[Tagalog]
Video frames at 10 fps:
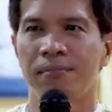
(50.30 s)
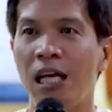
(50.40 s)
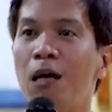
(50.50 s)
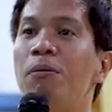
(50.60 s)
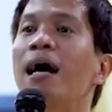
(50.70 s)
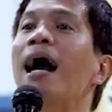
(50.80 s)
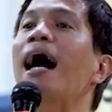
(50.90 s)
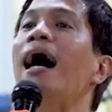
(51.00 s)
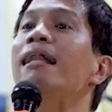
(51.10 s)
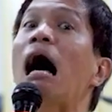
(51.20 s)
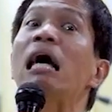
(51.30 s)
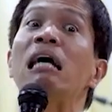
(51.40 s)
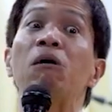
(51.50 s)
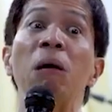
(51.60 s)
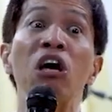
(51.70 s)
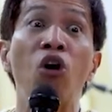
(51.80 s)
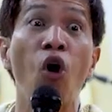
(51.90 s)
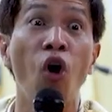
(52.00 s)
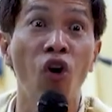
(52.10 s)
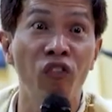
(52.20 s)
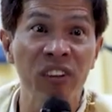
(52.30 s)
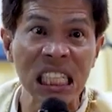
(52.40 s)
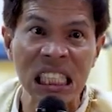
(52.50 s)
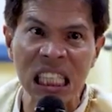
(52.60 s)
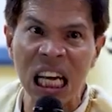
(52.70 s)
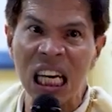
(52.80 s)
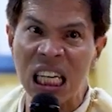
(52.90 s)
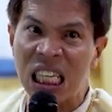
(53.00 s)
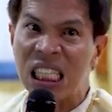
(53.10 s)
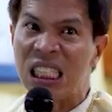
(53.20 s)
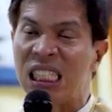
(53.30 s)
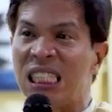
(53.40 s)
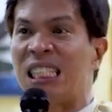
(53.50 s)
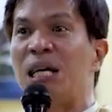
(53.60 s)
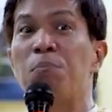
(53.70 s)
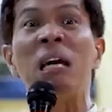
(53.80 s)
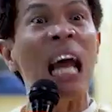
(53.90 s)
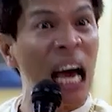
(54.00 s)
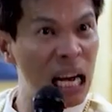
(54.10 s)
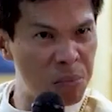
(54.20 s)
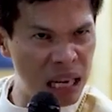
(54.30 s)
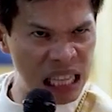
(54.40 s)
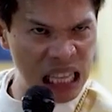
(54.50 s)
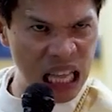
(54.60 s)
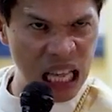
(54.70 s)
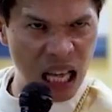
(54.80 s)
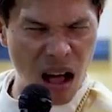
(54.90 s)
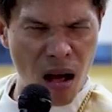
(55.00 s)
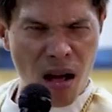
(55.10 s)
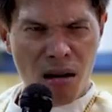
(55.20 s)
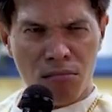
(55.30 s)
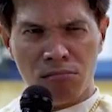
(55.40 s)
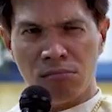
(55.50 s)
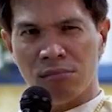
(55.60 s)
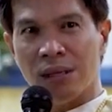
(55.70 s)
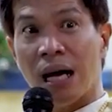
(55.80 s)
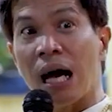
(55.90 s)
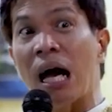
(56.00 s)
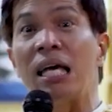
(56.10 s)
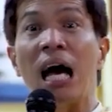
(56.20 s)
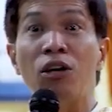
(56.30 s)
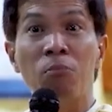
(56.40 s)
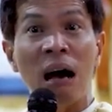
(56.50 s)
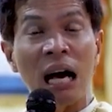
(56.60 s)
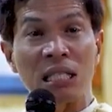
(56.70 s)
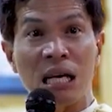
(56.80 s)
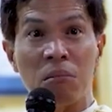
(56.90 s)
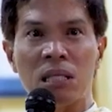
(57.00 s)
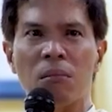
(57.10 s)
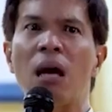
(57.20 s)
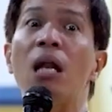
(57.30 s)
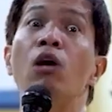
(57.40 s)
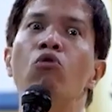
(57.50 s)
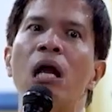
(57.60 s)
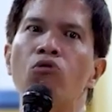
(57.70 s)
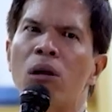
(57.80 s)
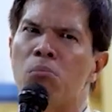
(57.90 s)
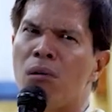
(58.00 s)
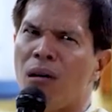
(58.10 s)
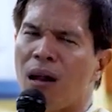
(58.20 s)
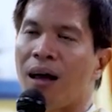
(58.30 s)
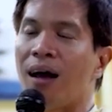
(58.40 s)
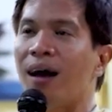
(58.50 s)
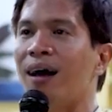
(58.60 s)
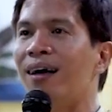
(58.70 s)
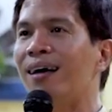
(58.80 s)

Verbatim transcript: Nilibing agad. Ay, may COVID yan. Pinakremate. Eh, ah, ah kaya yung mga kasama niya, ay, layo-layo, ano yan? Ah,